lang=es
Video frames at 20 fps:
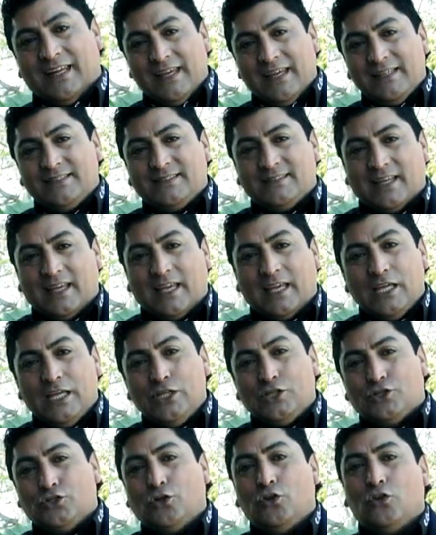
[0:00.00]
este y
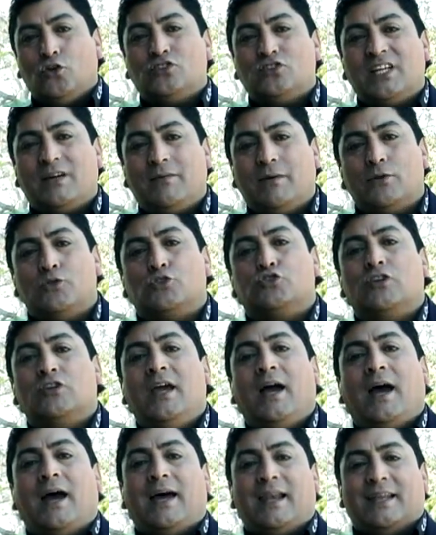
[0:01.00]
todos los sábados
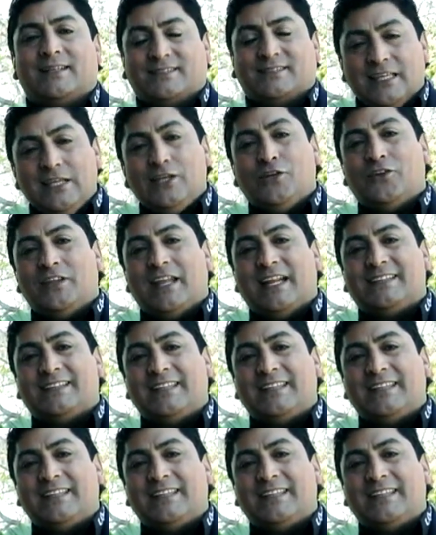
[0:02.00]
a las 5 de la